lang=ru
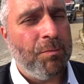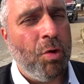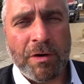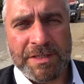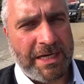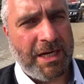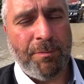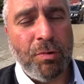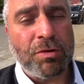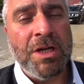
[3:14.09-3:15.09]
Много всяких
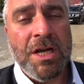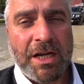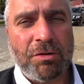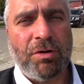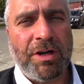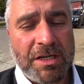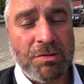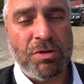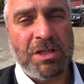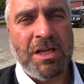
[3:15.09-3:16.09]
блюд, которые
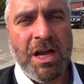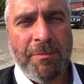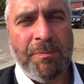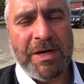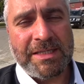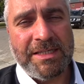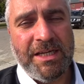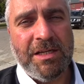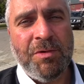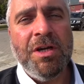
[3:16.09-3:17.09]
разносят по
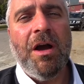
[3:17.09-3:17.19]
соседям.